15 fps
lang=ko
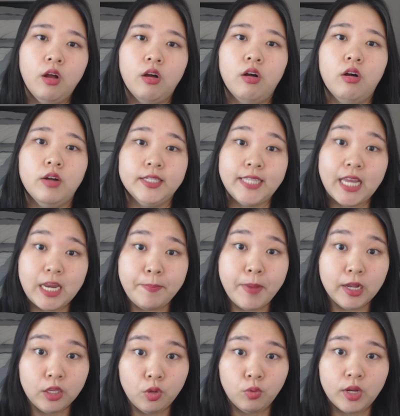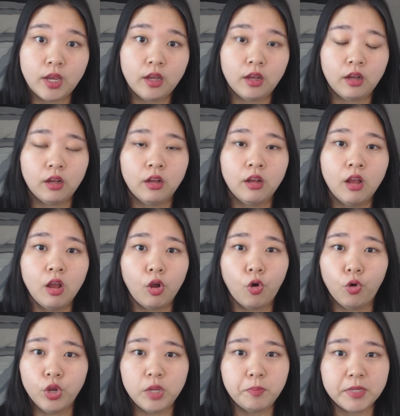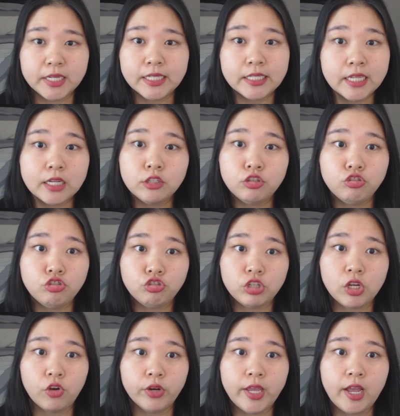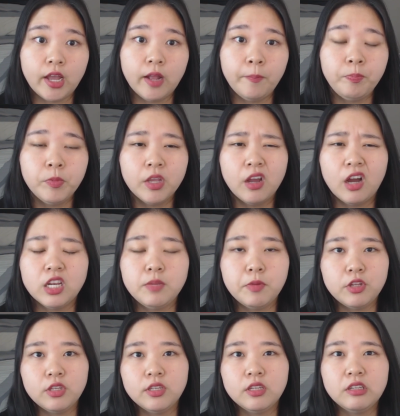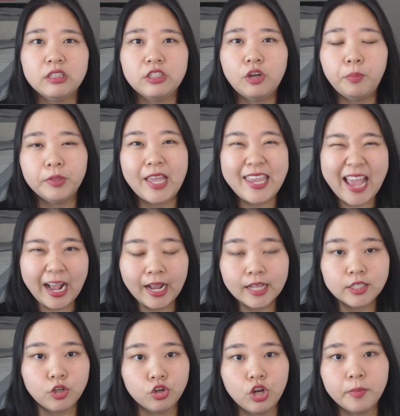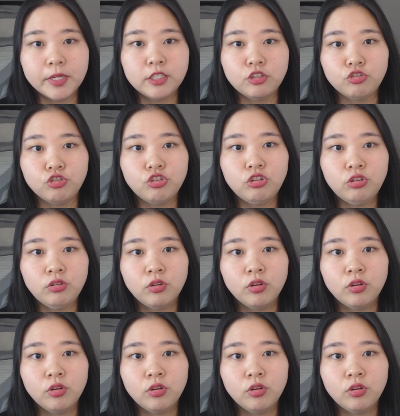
어, 사립학교랑 거의 비슷한 수준이거나 아니면 그것보다 약간 저렴한 수준?